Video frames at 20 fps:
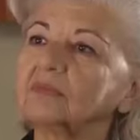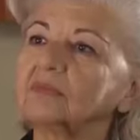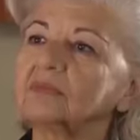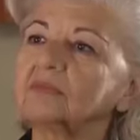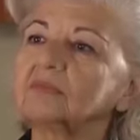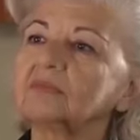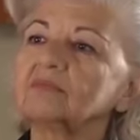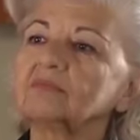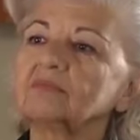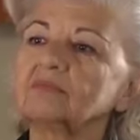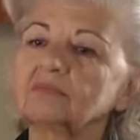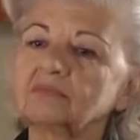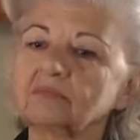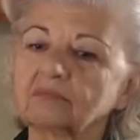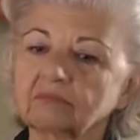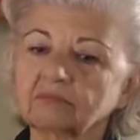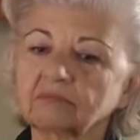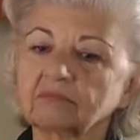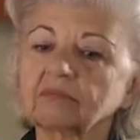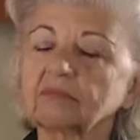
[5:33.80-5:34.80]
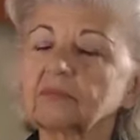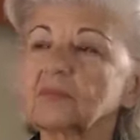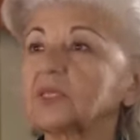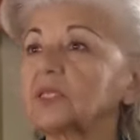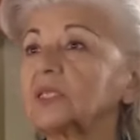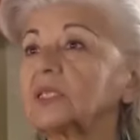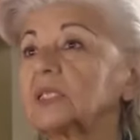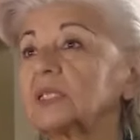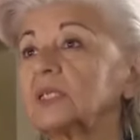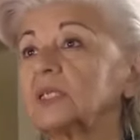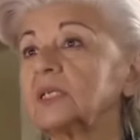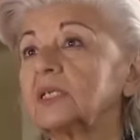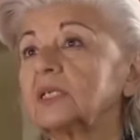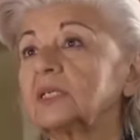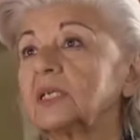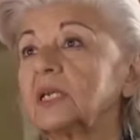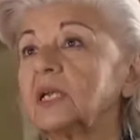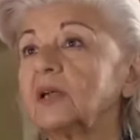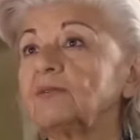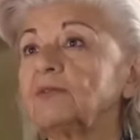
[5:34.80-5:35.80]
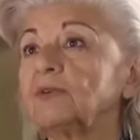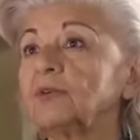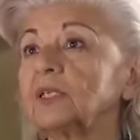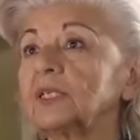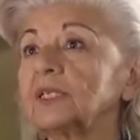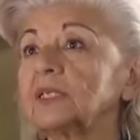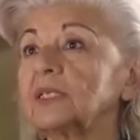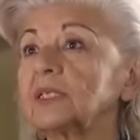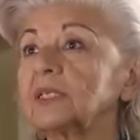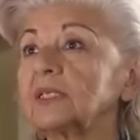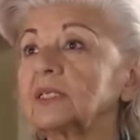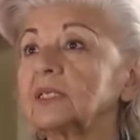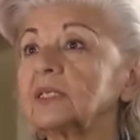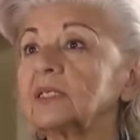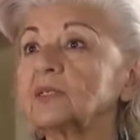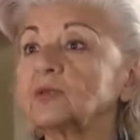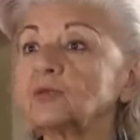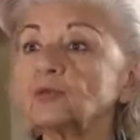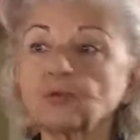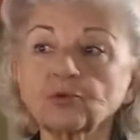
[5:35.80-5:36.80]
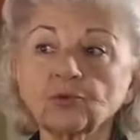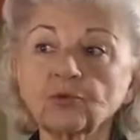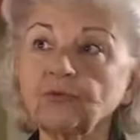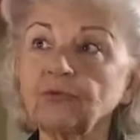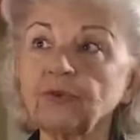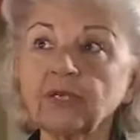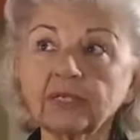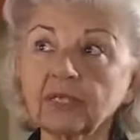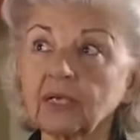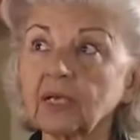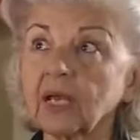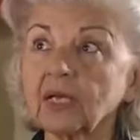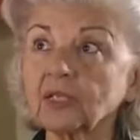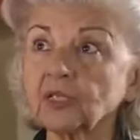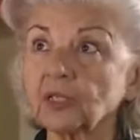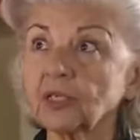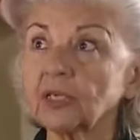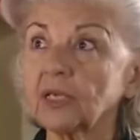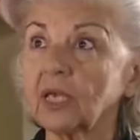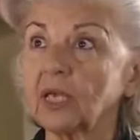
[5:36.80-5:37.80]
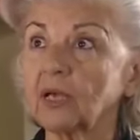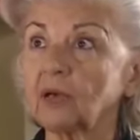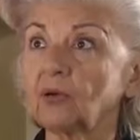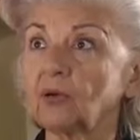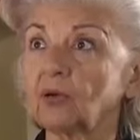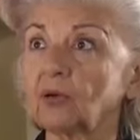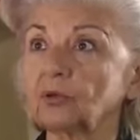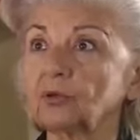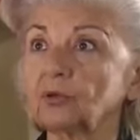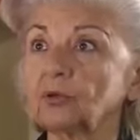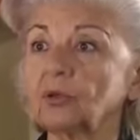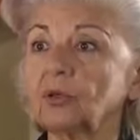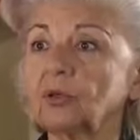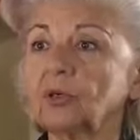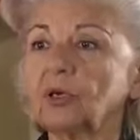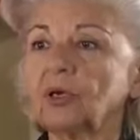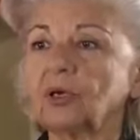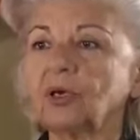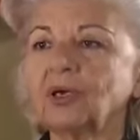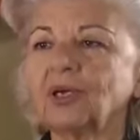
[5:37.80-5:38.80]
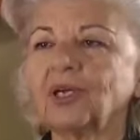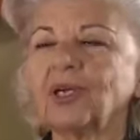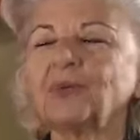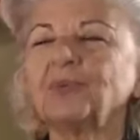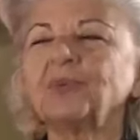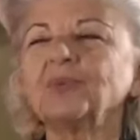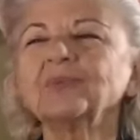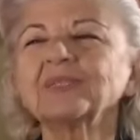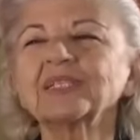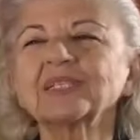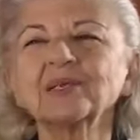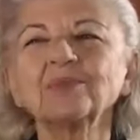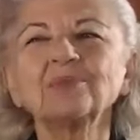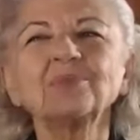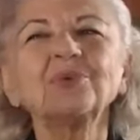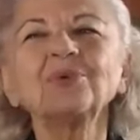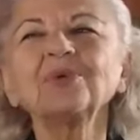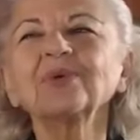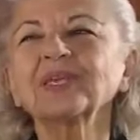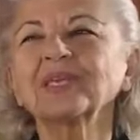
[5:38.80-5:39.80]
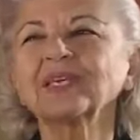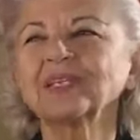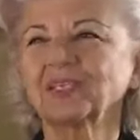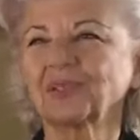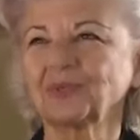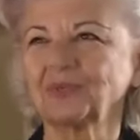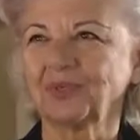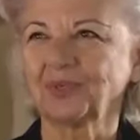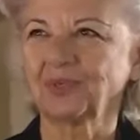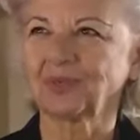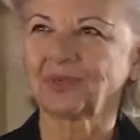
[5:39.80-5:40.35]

döndü İffet. Sizin de telefonda sesiniz üzgün ve telaşlı geliyordu. Hepimize büyük geçmiş